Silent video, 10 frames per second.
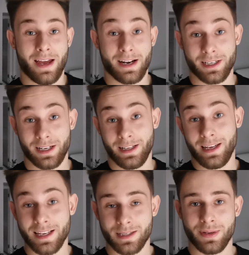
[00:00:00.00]
Także
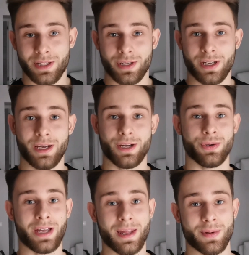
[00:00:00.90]
niezbyt
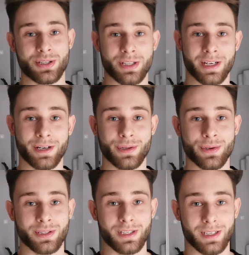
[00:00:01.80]
udany początek
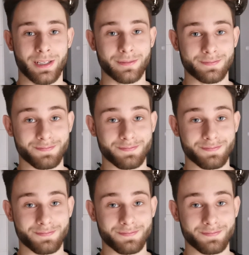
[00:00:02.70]
redukcji.